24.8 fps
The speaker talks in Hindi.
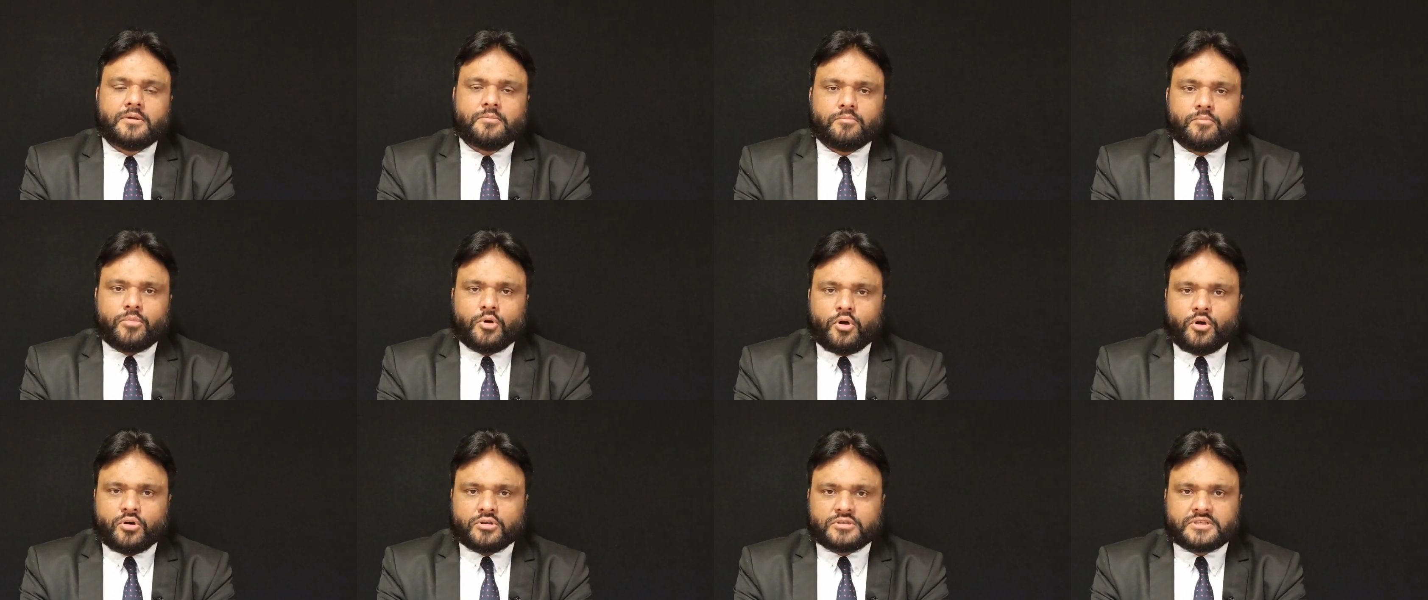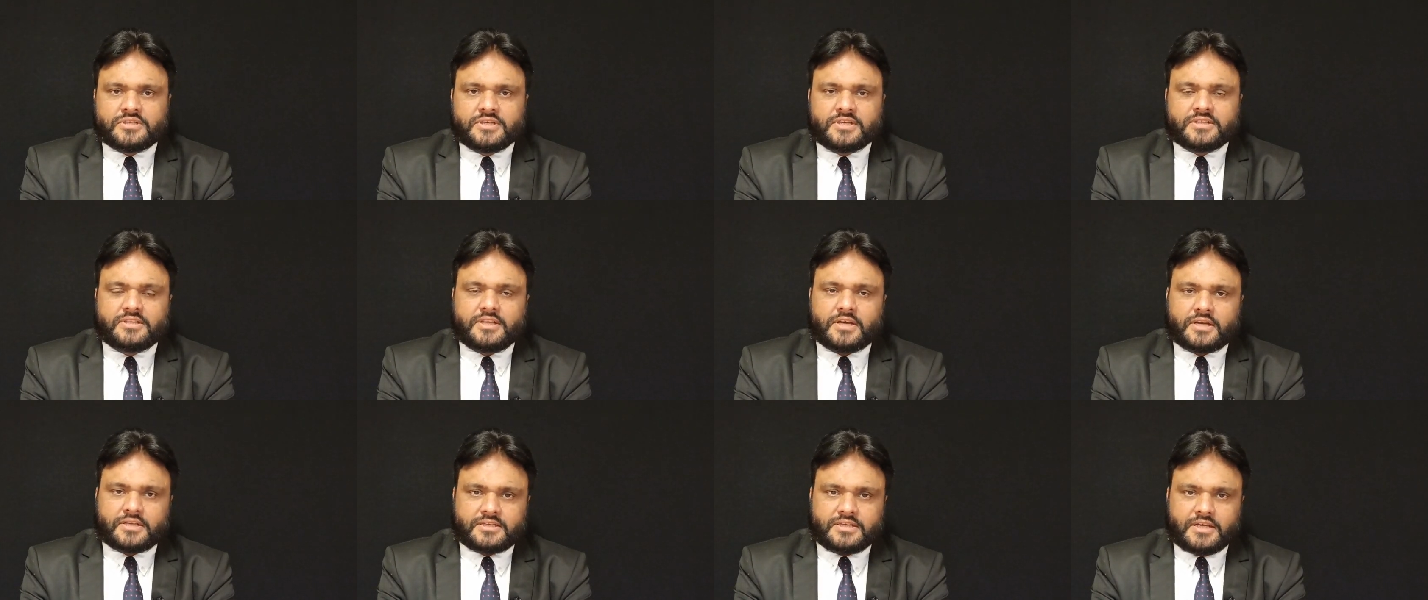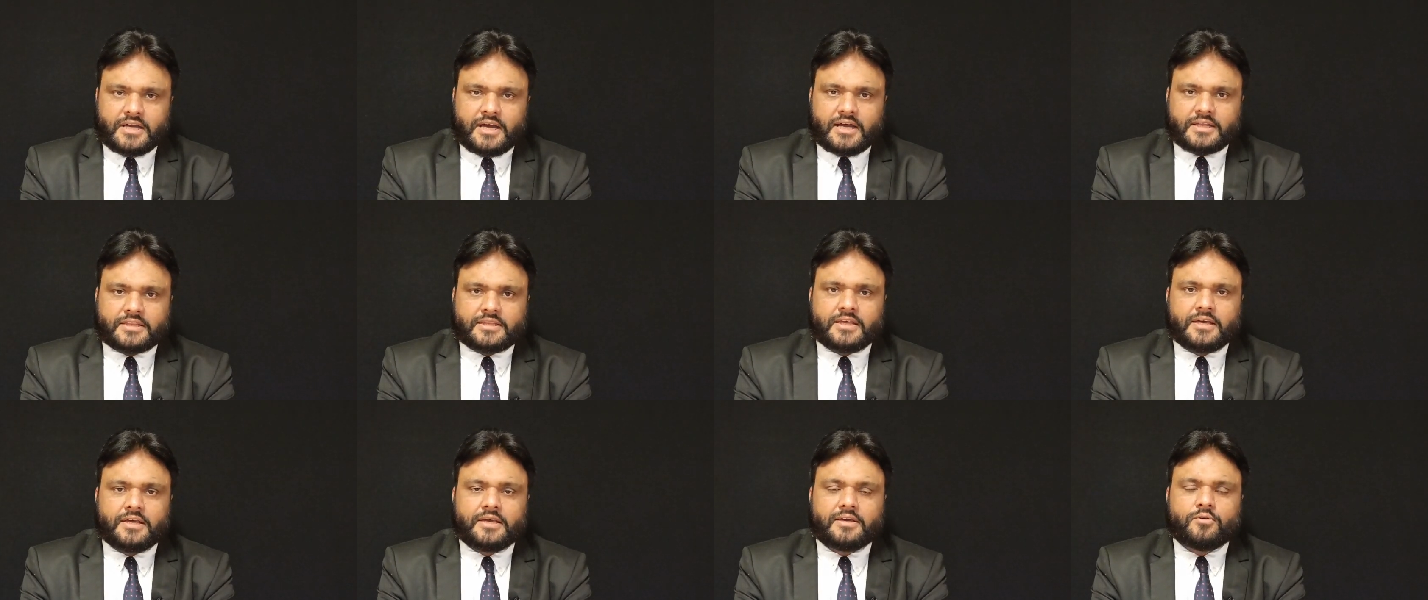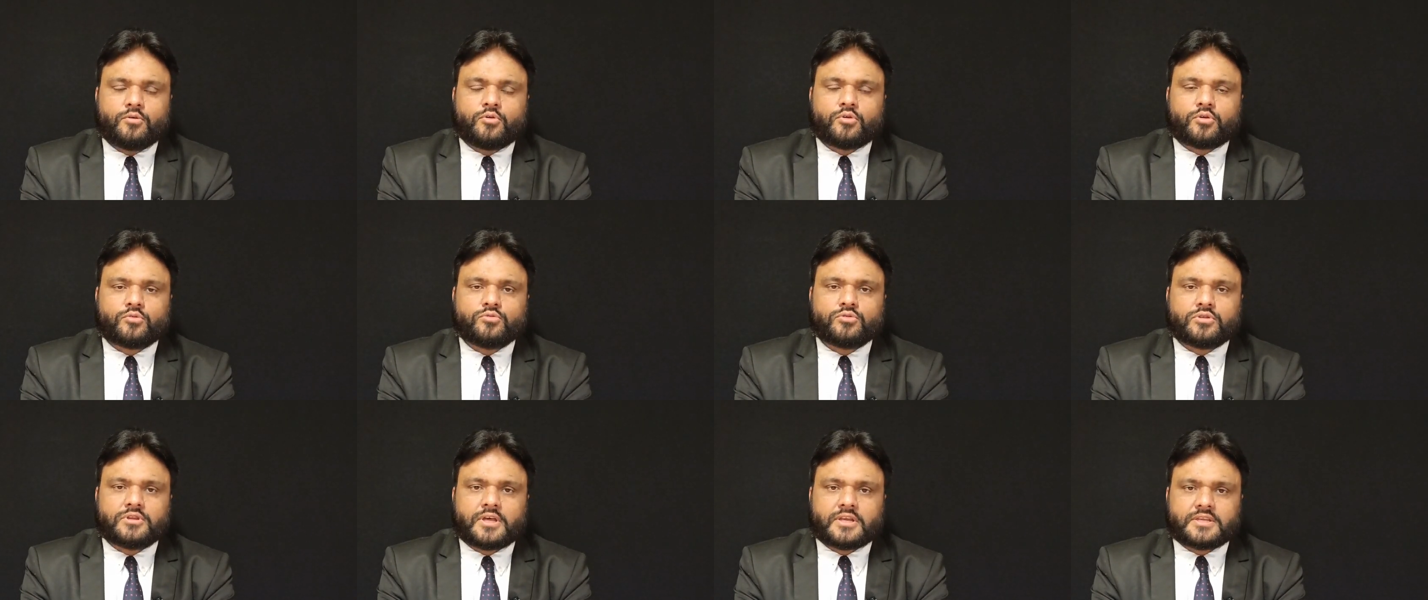बहुत से दर्जात हैं और
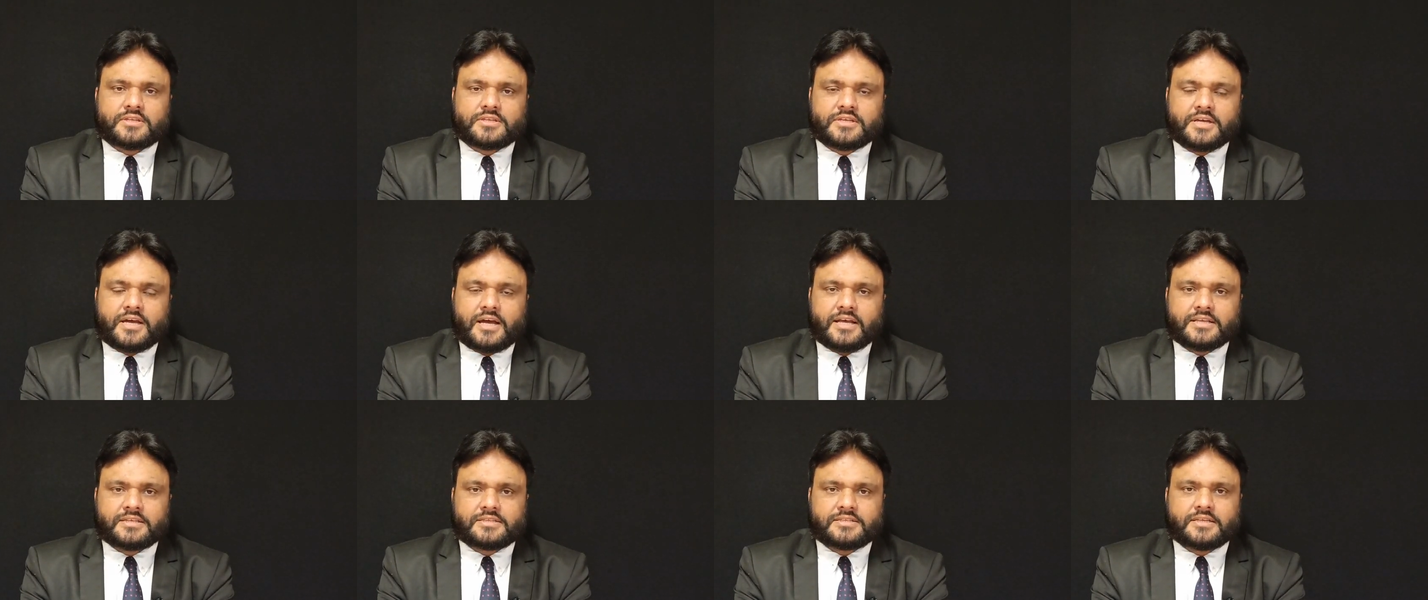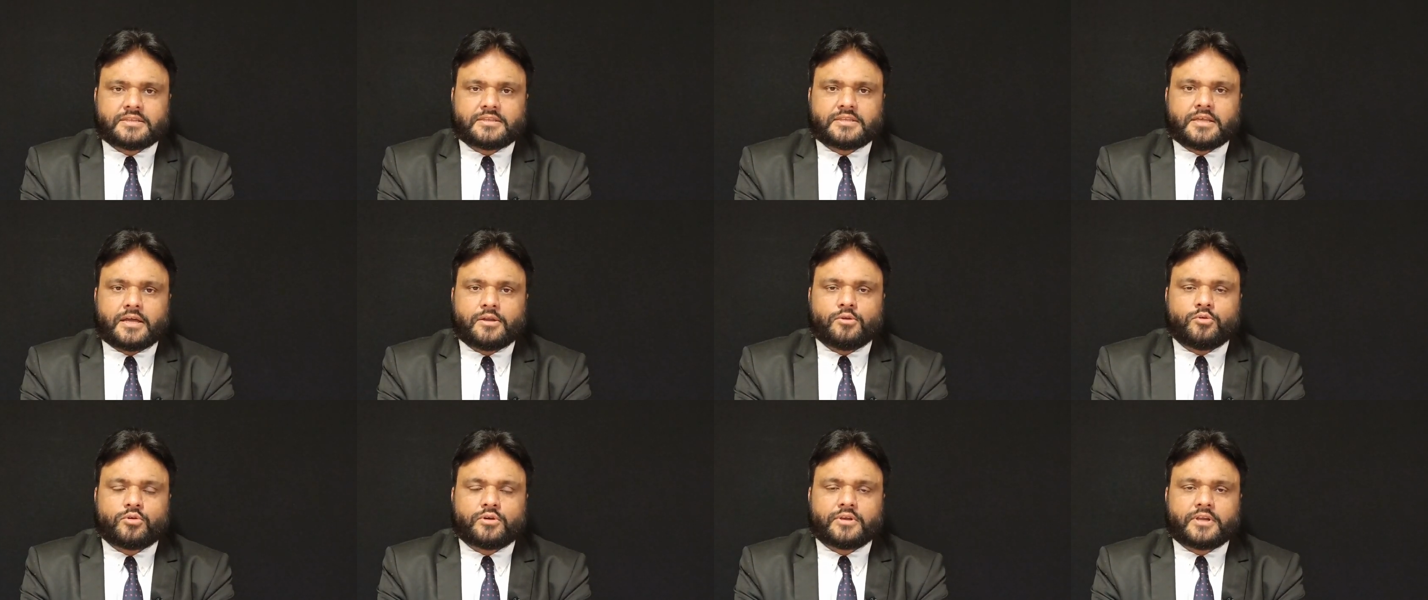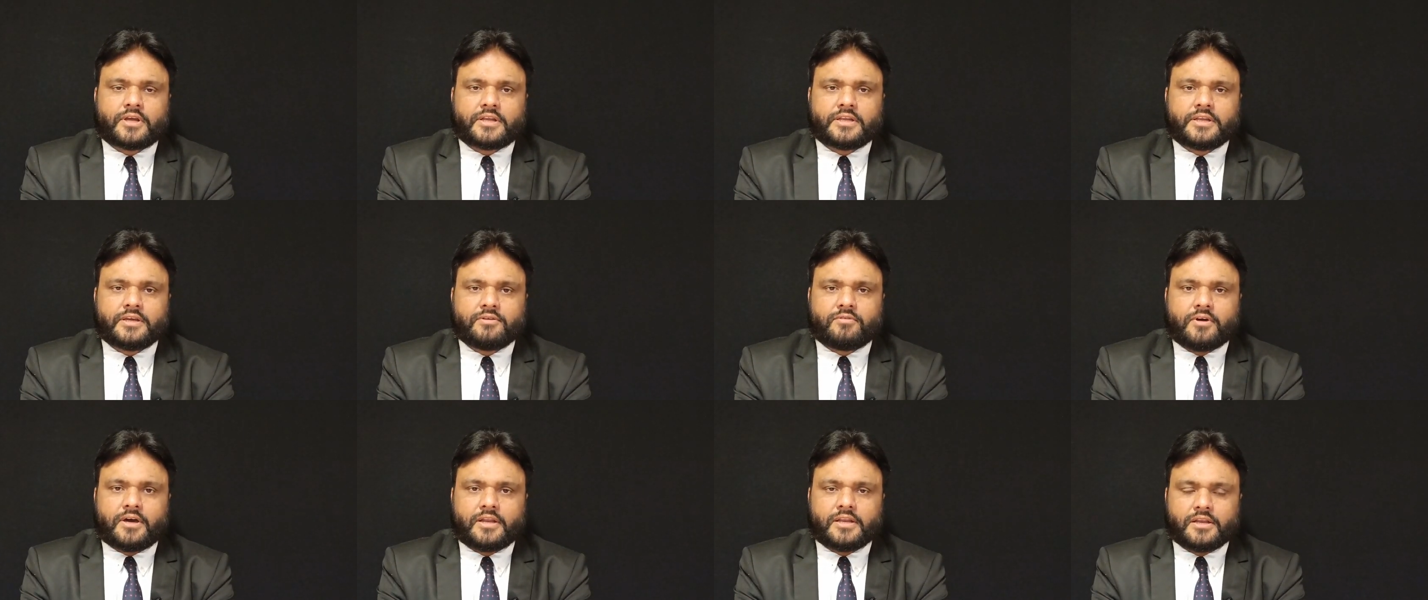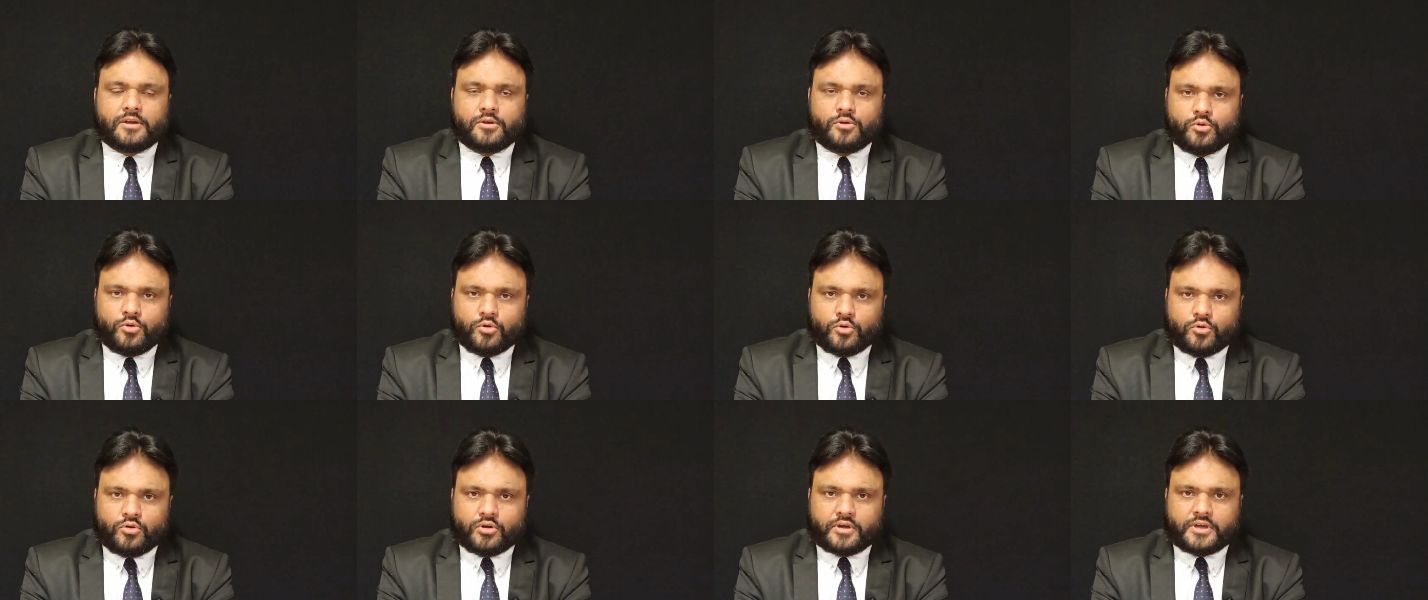उन दर्जात से ताल्लुक़ रखने वाले
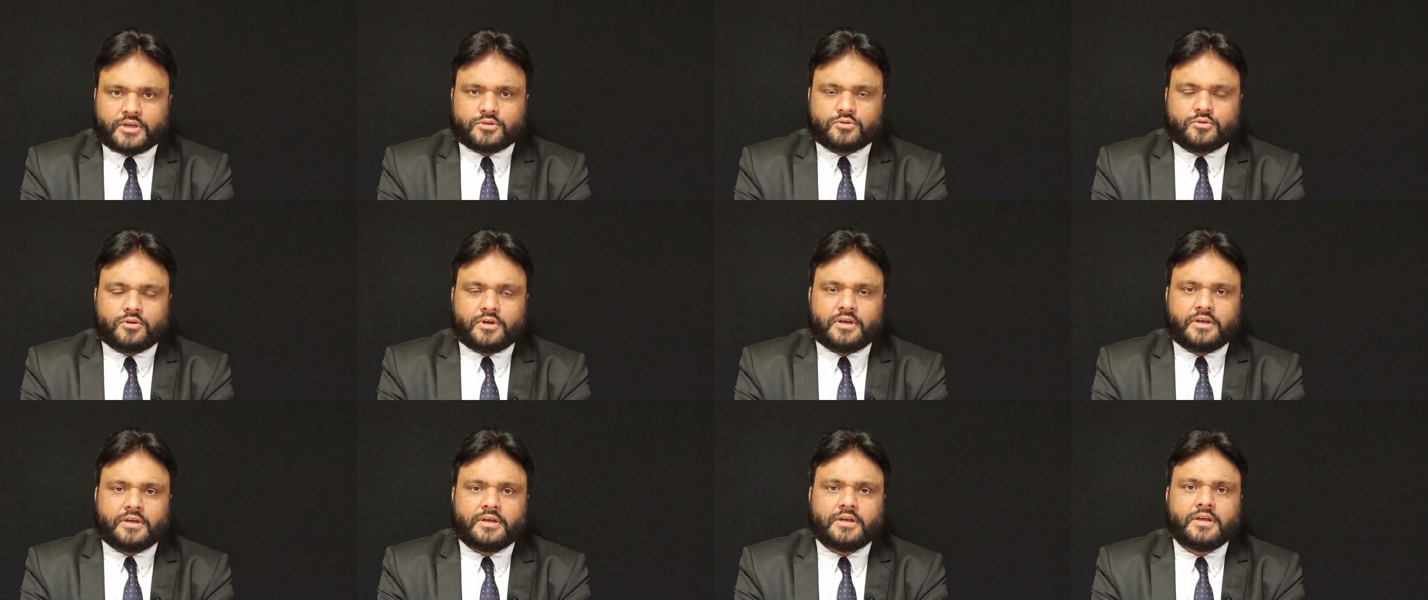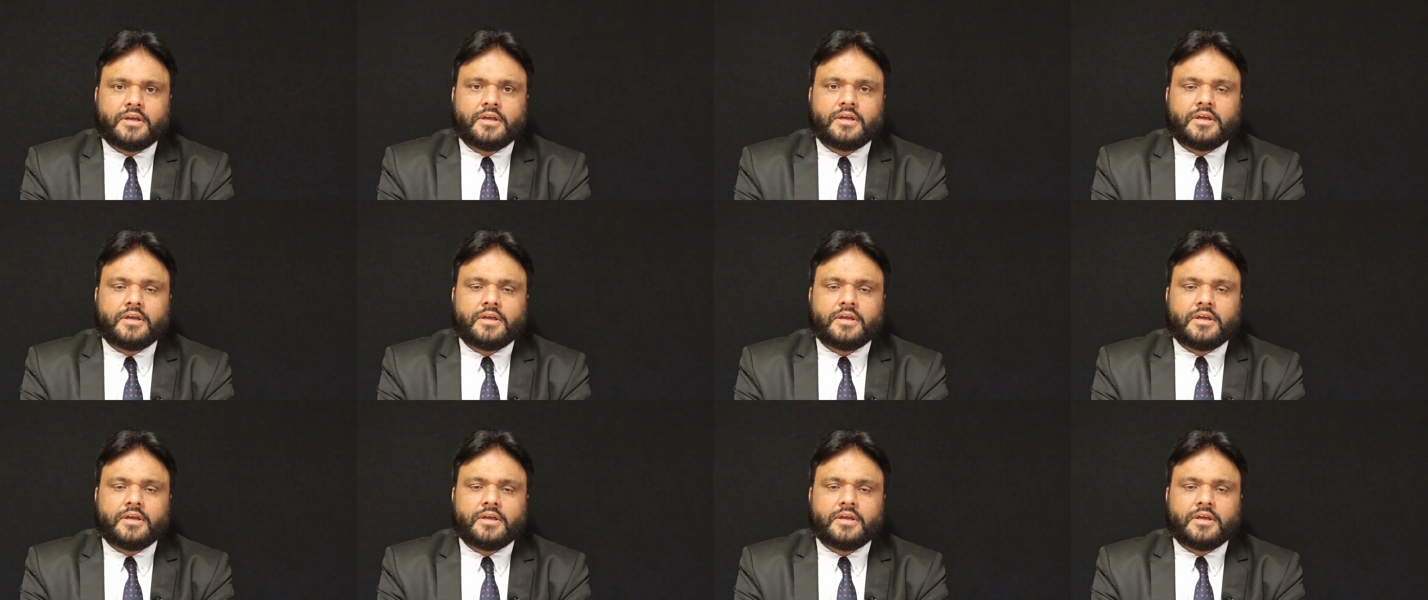लोगों के जो है